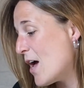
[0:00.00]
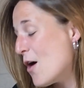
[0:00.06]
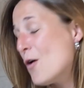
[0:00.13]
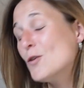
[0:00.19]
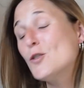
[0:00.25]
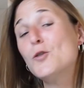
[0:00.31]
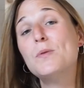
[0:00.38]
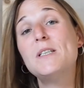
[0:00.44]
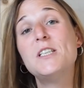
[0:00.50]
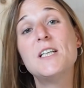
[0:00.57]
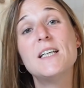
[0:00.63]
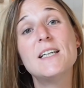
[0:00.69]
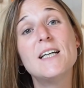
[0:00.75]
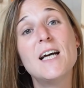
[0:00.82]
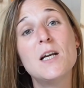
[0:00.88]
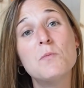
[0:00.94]
Ensuite, j'ai
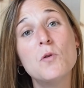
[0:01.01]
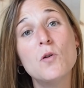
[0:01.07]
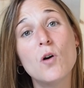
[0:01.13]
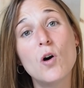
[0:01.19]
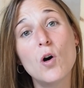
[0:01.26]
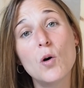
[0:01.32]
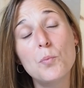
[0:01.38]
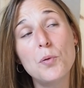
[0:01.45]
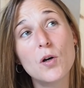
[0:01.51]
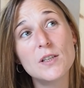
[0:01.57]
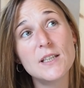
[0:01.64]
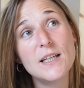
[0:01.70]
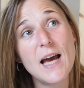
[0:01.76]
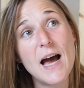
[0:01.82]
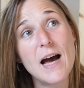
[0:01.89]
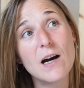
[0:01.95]
également
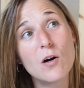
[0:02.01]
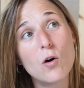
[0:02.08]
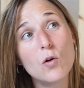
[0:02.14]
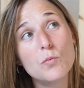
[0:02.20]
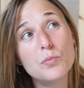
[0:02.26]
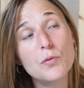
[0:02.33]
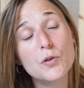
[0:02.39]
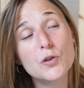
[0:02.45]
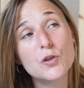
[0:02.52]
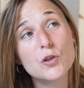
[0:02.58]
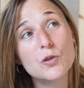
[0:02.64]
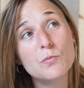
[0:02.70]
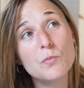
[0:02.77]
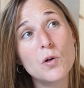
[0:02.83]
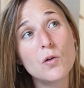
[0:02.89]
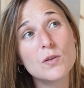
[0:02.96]
remporté un
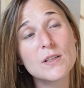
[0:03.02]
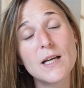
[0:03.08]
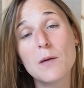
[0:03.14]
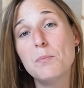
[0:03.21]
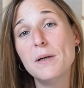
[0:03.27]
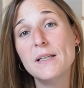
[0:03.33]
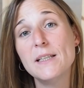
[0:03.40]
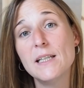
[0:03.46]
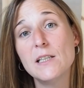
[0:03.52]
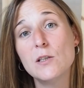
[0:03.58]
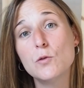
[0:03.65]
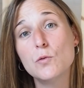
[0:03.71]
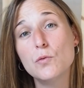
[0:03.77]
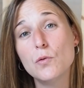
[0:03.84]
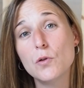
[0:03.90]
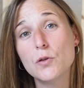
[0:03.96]
remboursement d'un panier de
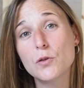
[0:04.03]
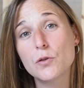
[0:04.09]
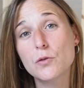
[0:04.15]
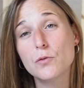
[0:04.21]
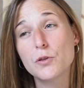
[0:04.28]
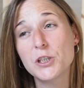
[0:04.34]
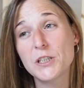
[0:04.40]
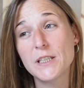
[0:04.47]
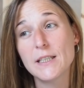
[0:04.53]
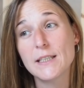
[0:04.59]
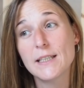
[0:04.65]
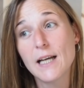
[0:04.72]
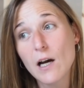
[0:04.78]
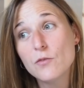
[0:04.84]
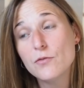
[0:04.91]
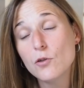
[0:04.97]
courses chez
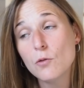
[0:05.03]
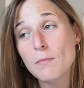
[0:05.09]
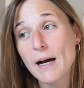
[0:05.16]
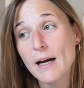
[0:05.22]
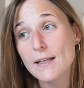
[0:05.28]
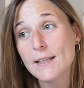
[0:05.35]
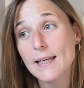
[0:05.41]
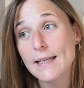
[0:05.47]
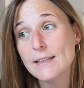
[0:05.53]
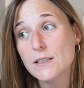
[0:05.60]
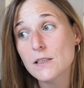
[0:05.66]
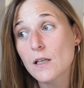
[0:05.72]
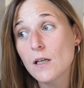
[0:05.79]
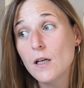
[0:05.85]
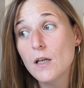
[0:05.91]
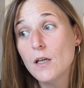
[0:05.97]
Carrefour
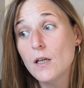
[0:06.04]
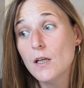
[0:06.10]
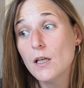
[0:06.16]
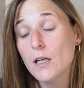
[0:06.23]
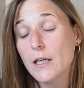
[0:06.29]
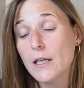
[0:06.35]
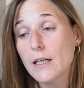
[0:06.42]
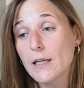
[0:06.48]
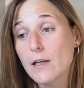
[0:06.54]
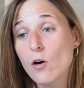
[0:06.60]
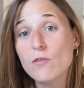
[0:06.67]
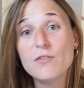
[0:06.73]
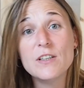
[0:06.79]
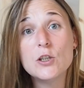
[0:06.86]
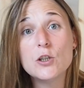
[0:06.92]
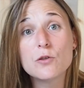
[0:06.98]
Market. Et en
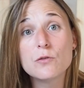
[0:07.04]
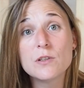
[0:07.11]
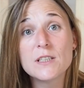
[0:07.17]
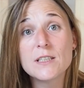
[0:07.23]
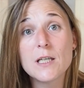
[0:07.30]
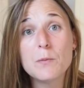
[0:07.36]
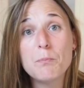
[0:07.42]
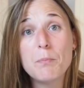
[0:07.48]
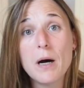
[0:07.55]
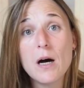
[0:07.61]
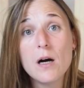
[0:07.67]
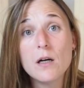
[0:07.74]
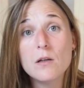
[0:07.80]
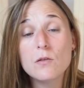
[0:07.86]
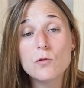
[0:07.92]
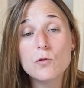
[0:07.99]
fait, je ne sais
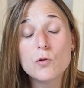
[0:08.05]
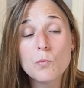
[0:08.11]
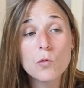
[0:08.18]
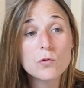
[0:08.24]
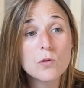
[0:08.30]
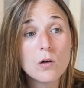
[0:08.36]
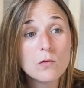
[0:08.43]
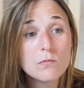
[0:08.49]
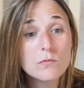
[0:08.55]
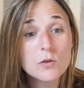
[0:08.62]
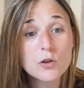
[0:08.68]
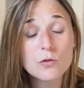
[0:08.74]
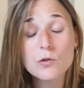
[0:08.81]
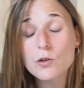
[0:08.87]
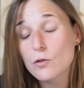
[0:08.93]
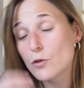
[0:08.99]
pas euh, le montant.
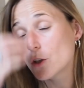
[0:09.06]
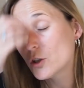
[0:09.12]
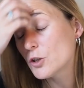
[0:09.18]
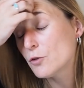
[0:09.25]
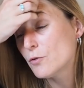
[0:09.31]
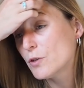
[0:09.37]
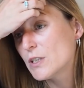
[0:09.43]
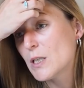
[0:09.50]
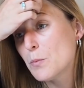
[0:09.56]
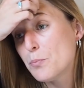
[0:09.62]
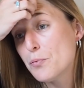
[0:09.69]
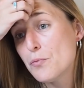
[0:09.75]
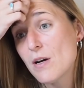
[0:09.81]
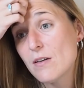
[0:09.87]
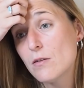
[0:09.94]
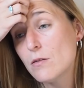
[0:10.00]
Je ne, sais
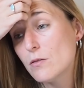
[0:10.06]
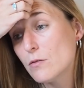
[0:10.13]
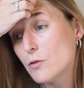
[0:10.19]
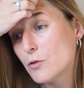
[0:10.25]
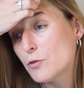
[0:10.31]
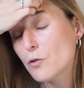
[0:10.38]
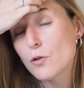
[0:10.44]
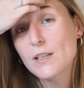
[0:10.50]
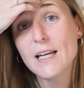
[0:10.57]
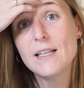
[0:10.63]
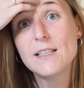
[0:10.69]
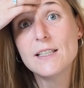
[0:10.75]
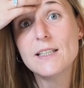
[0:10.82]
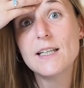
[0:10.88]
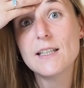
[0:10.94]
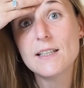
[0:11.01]
plus euh, sur quel ticket de